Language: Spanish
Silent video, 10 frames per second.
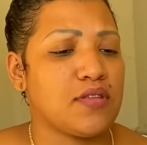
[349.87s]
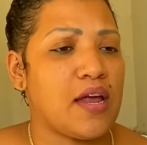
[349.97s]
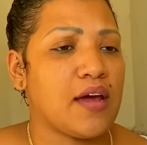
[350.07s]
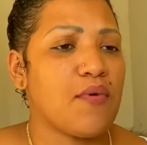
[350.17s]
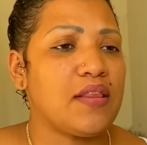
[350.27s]

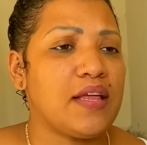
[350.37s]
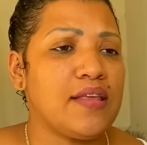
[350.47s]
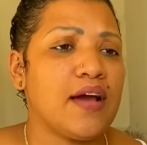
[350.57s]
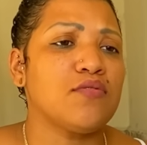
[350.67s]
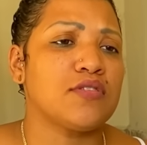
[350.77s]
¿usted recuerda el
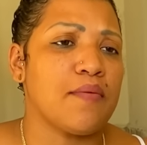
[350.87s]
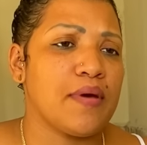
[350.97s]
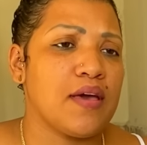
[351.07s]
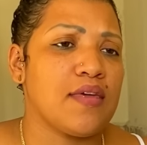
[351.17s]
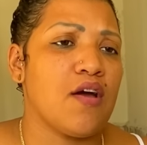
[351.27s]
día que usted
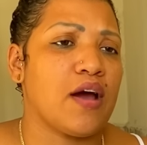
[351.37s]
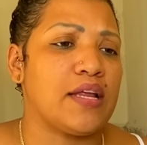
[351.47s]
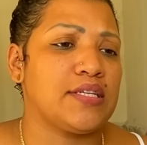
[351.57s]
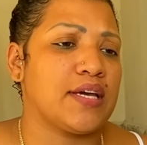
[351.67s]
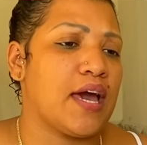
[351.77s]
me dijo que
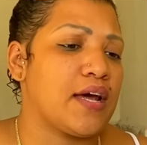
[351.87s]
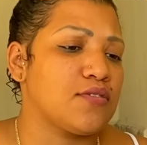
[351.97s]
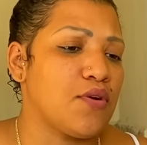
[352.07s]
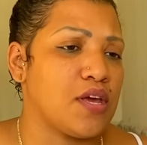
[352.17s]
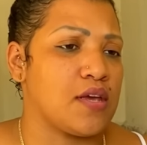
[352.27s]
le chequeara
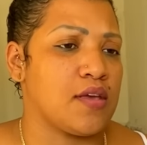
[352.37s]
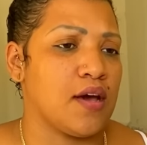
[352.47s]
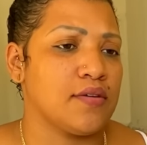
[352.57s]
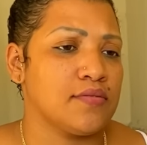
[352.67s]
a su niña?